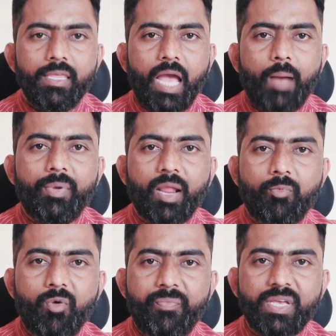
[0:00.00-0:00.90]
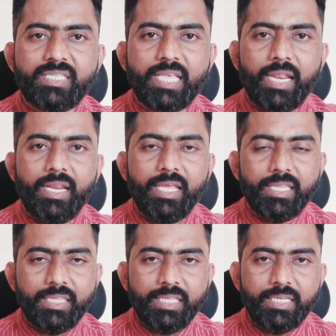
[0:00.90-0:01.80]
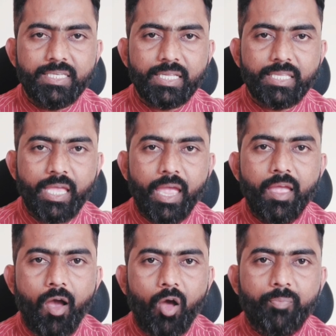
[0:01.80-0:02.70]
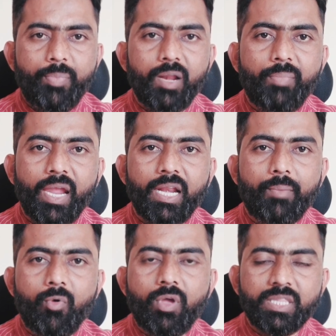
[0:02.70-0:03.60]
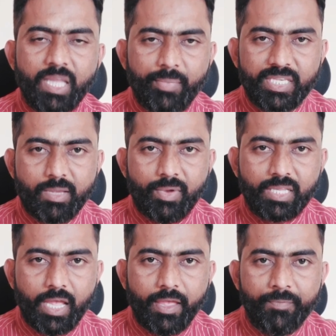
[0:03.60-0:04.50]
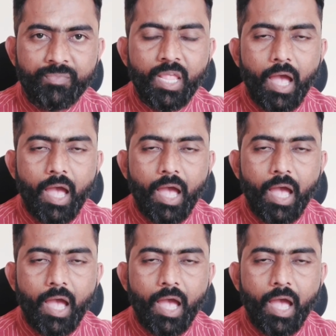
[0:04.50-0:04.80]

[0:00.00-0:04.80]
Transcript: यहाँ पर आपको फिक्स सैलरी कितनी दी जाती है और पर पैकेट आपको कितना पैसा मिलता है